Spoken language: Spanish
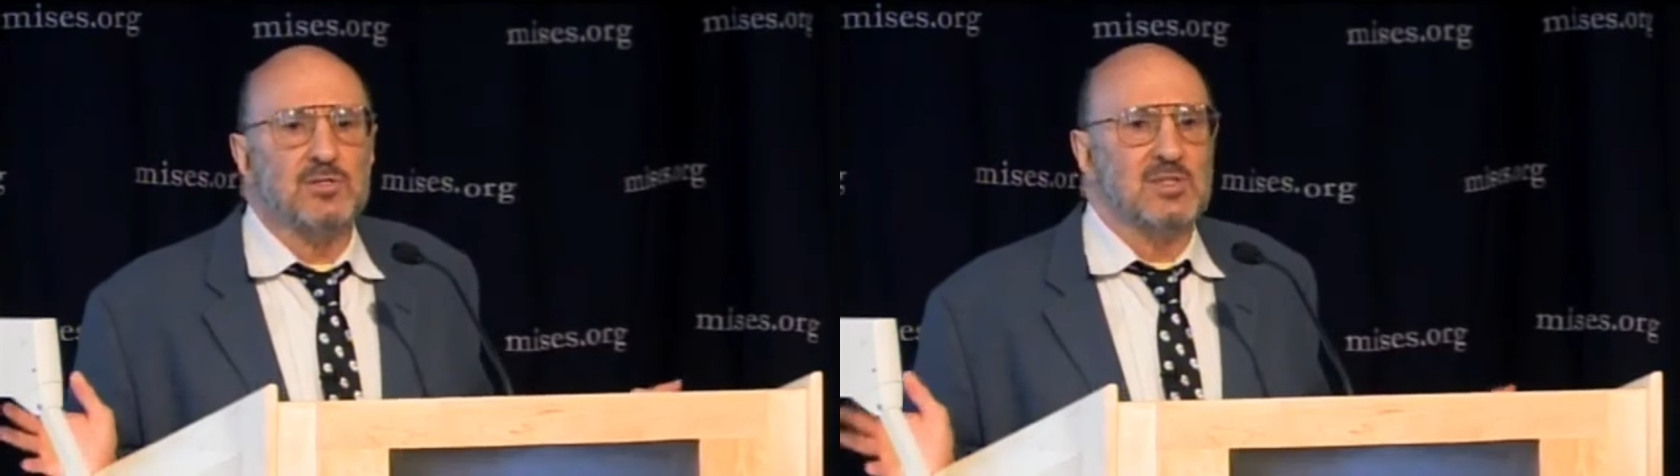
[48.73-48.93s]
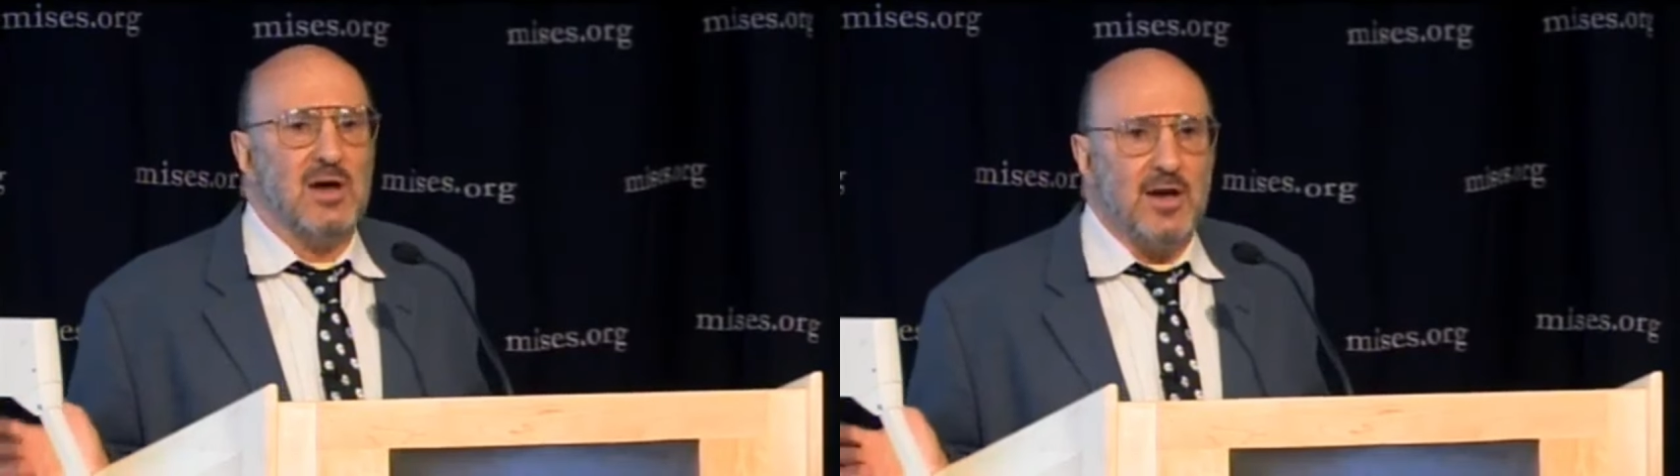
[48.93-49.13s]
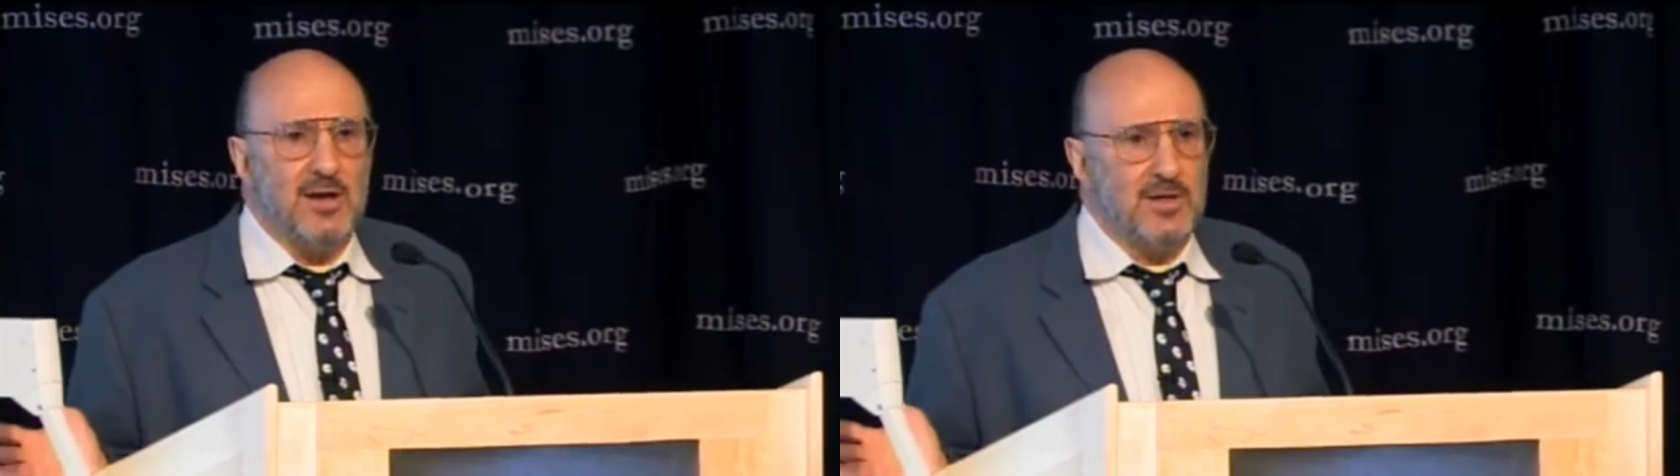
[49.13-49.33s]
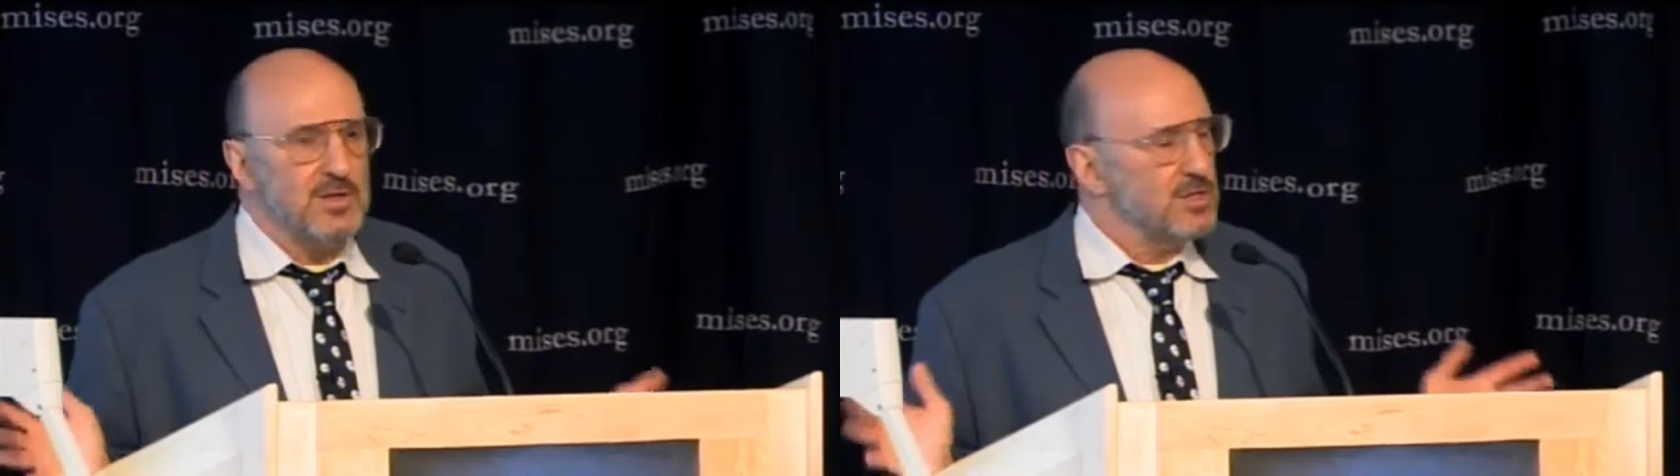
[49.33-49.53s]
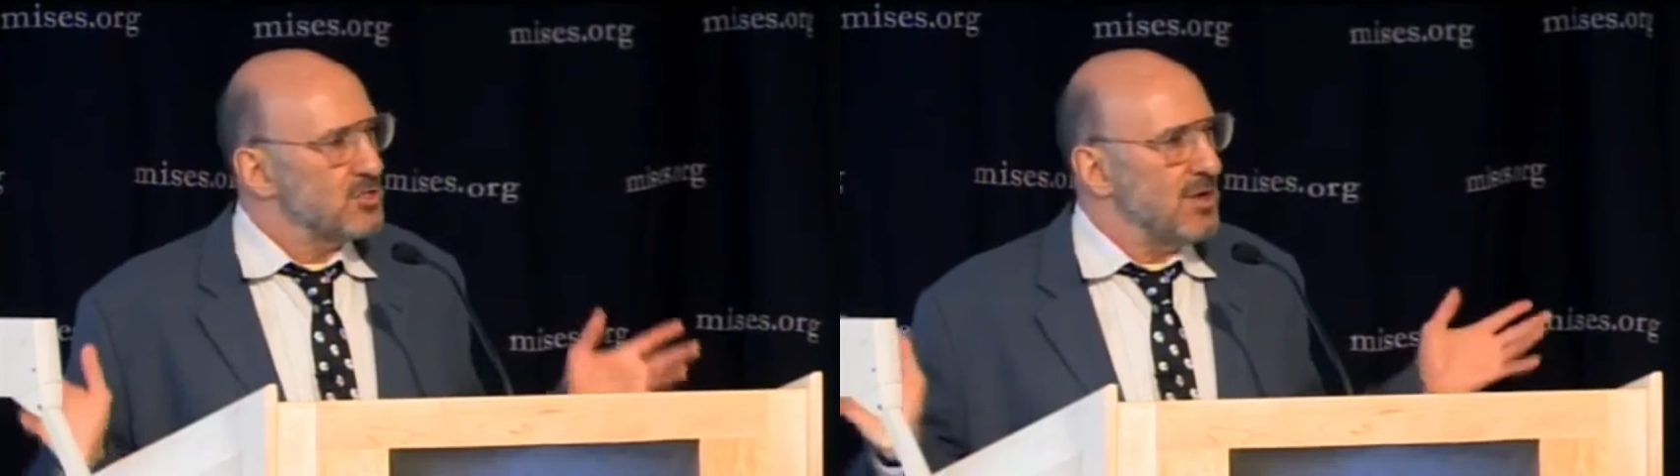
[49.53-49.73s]
murieron en
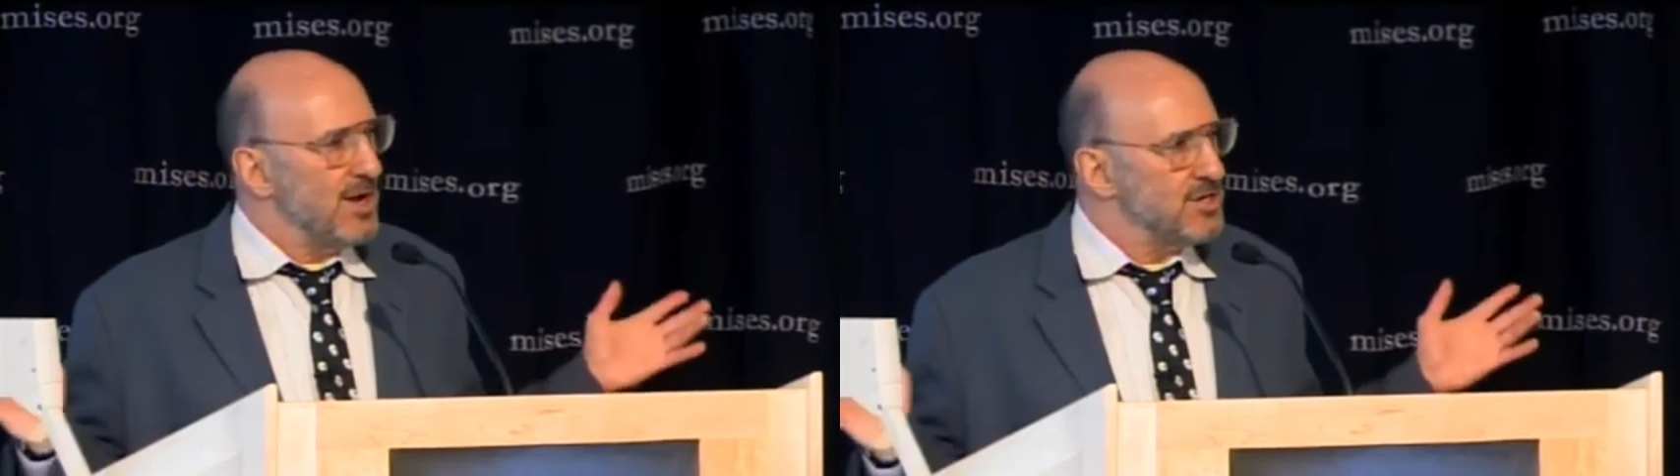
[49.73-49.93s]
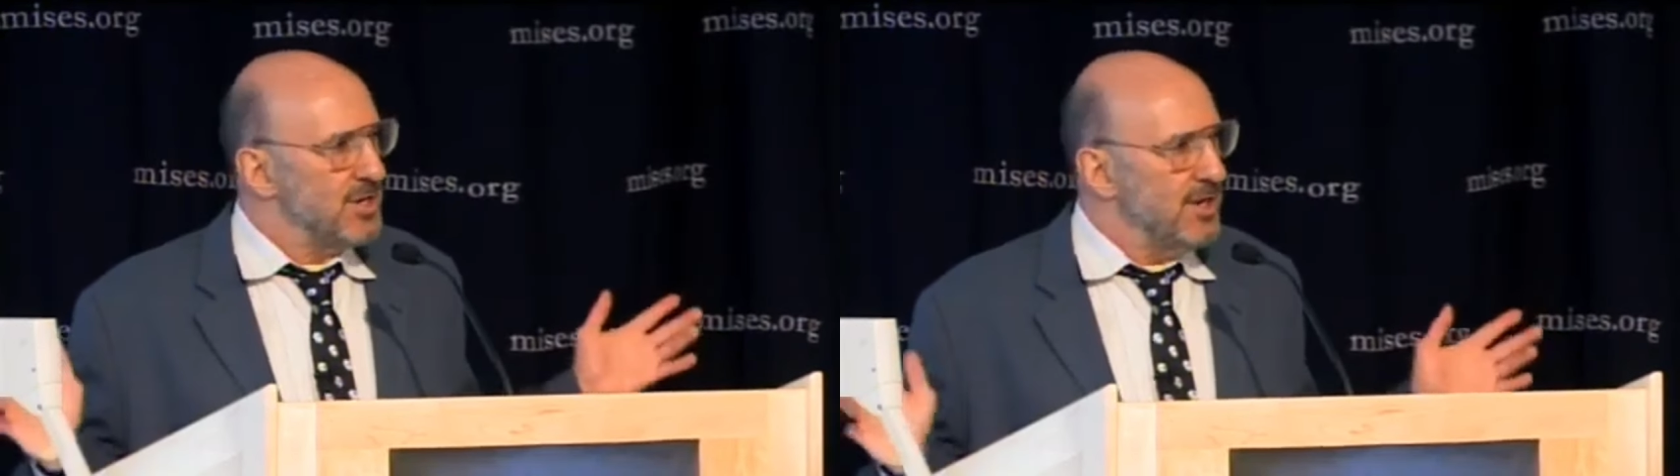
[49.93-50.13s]
esta tragedia